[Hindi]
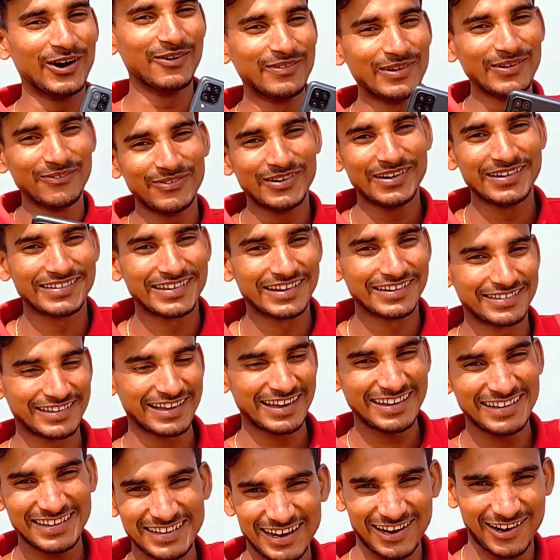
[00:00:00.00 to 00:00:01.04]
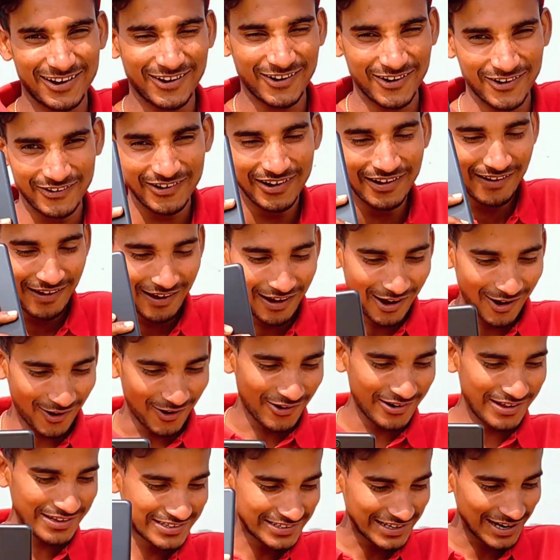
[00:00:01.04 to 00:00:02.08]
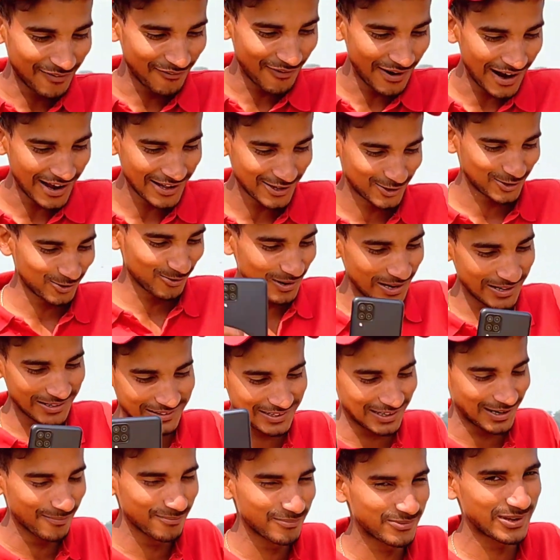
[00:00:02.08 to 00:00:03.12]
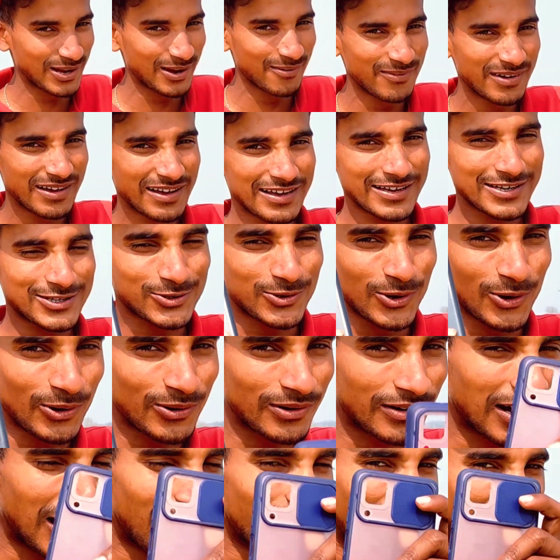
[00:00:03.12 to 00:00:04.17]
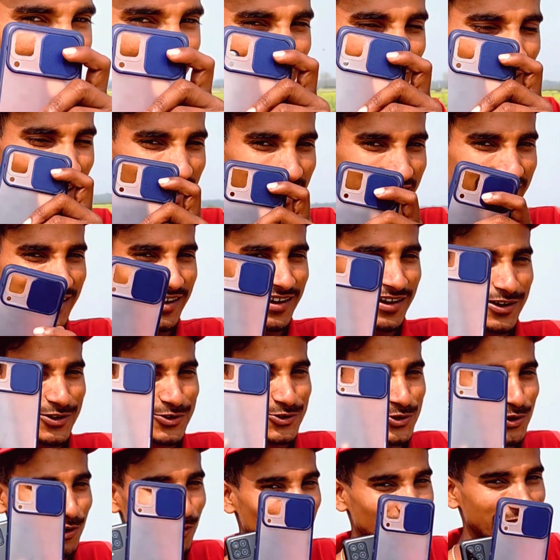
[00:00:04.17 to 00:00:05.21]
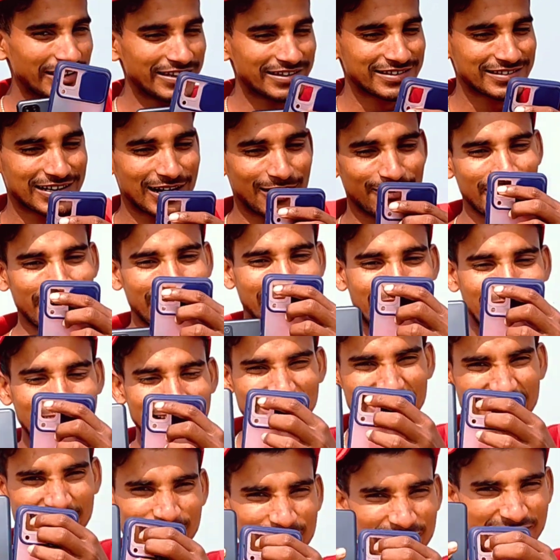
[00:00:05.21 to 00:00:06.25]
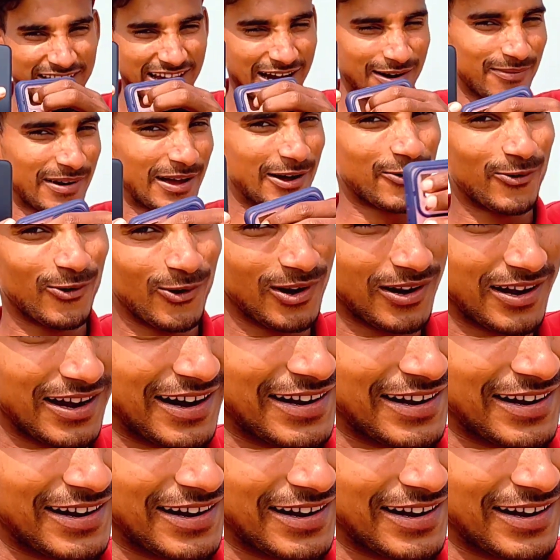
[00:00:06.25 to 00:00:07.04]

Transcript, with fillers: हमने फिर से सही किया और और इसके बाद तुरंत हम सब इसको कवर लगाए जो कि इस कवर का ये भी कैमरा गोल